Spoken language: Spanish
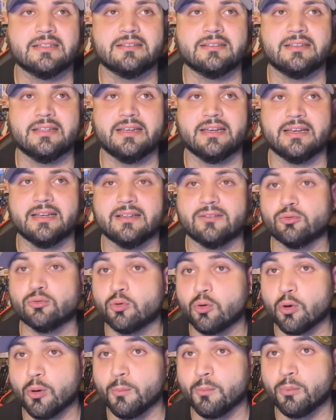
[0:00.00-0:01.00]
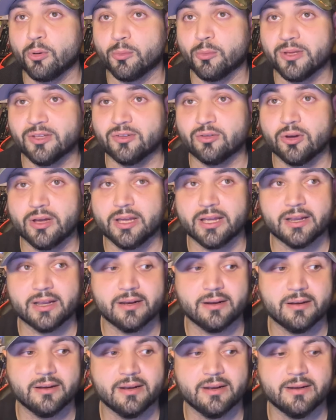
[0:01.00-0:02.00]
de sus compromisos en
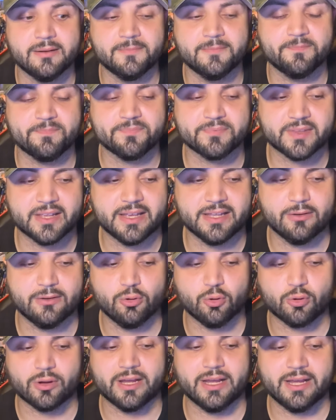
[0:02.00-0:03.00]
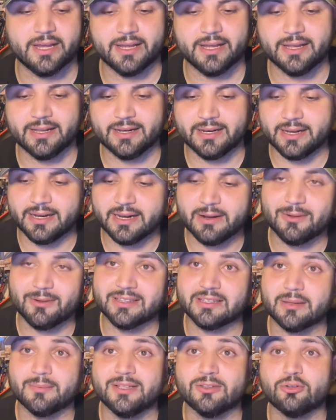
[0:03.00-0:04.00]
el en lo que es el
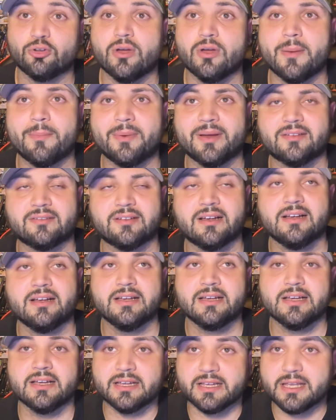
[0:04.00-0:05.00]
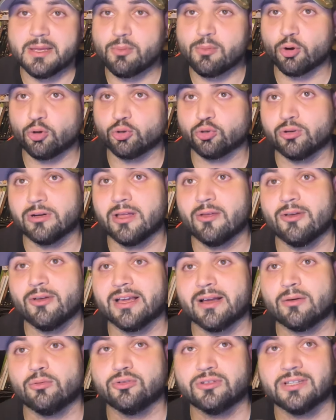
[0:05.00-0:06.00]
levantamiento de pesa y por otro lado hay
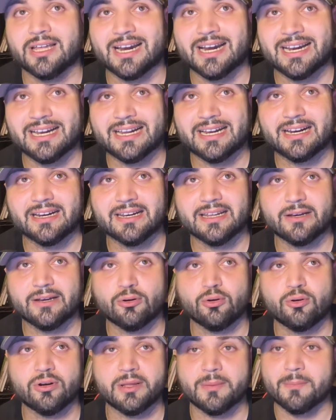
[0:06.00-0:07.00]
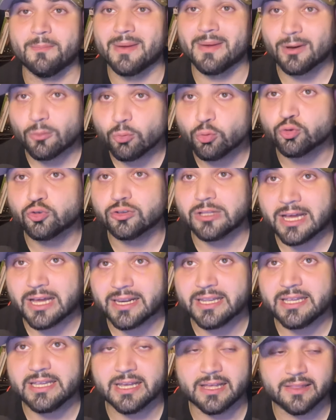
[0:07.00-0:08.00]
que contar a Elena Negroni me
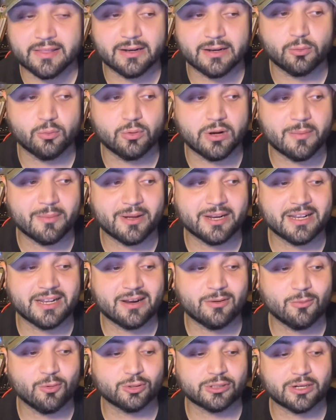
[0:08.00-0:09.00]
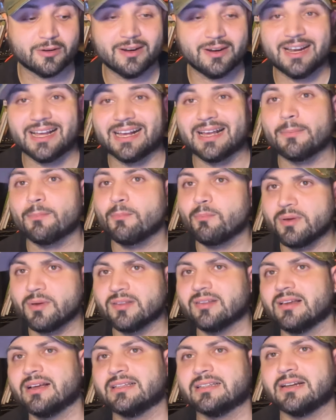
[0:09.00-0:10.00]
gustaría de alguna manera u otra verdad que
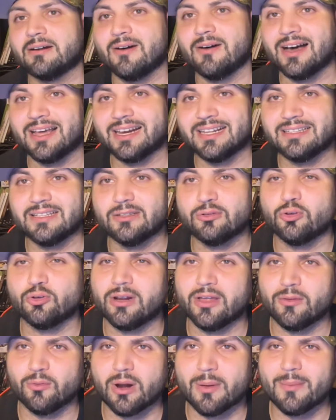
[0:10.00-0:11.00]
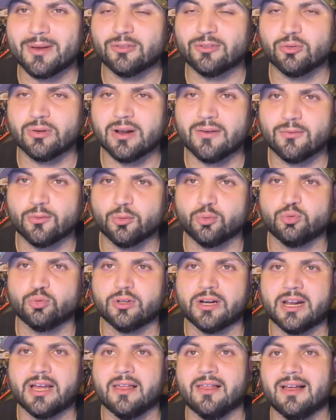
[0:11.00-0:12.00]
empiecen a trabajar esta historia de una amazona
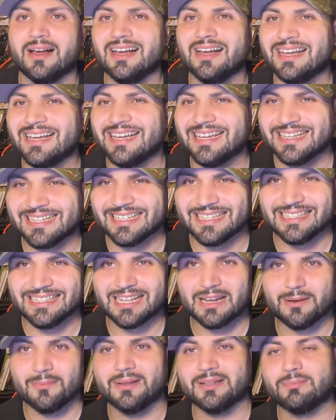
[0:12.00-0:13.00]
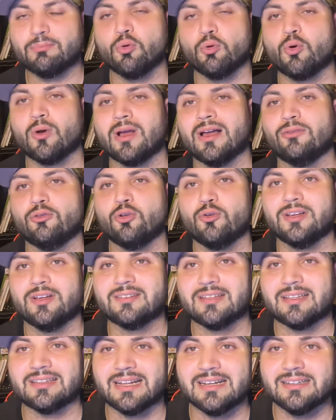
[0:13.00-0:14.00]
frustrada y tal vez buscando
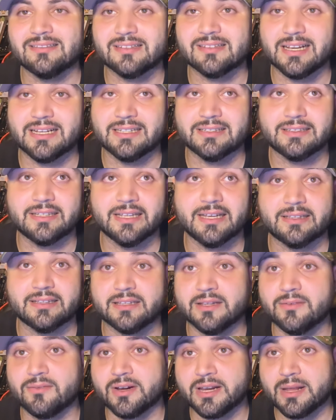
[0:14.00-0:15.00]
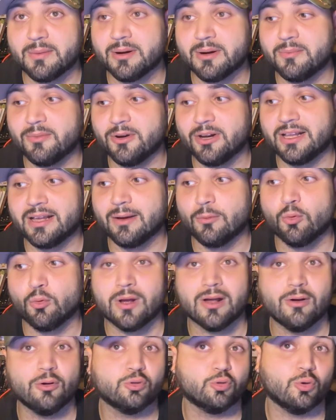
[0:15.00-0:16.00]
desatarse ante Stefania Valverde que ha
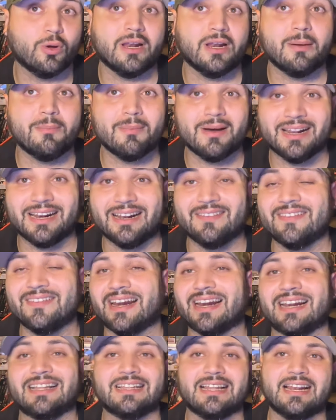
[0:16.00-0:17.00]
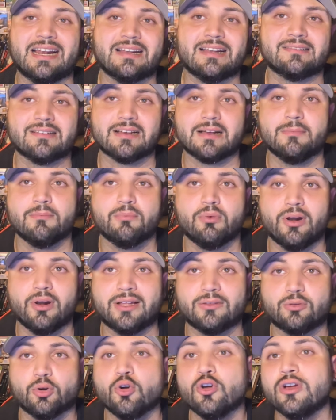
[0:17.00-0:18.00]
buscado todas las maneras de retener ese
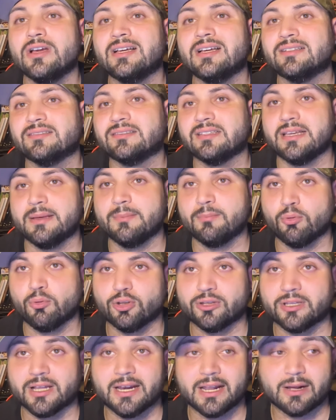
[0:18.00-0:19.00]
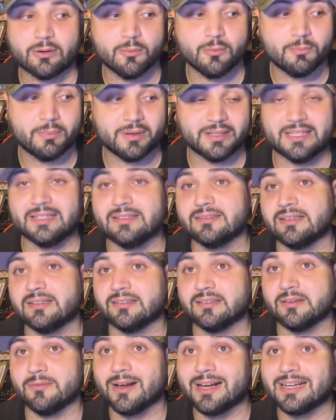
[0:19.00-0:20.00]
campeonato sin importar la competencia.
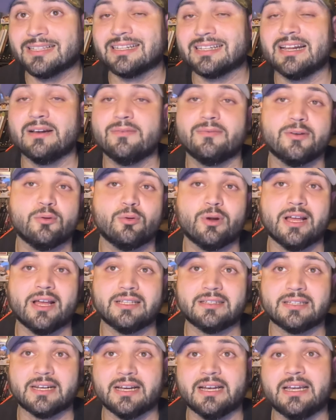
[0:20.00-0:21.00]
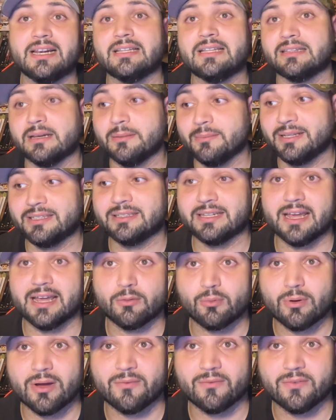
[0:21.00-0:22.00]
Si van a traer figuras extranjeras, tal vez traer
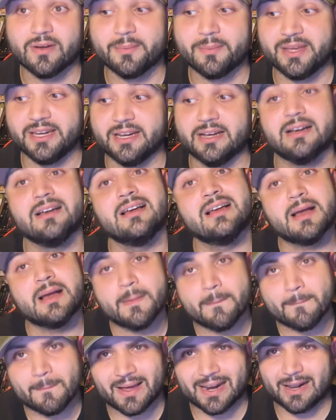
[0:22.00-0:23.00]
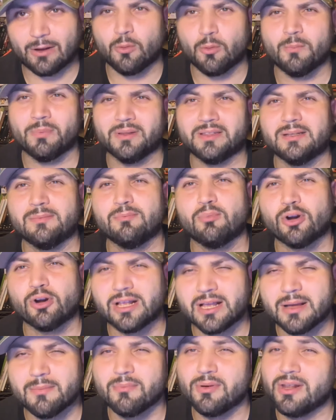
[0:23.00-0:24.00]
una fémina para competir por
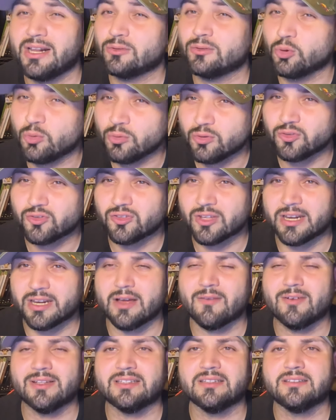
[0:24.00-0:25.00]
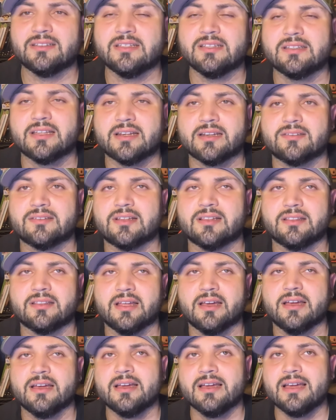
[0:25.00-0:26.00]
el campeonato sería bastante
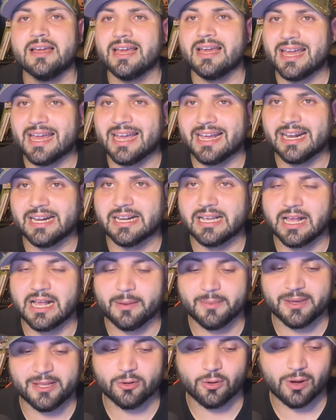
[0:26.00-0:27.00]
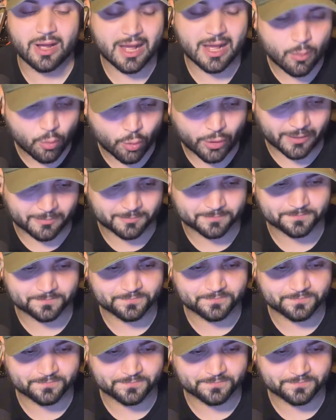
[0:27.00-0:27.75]
interesante en el camino. Ahora,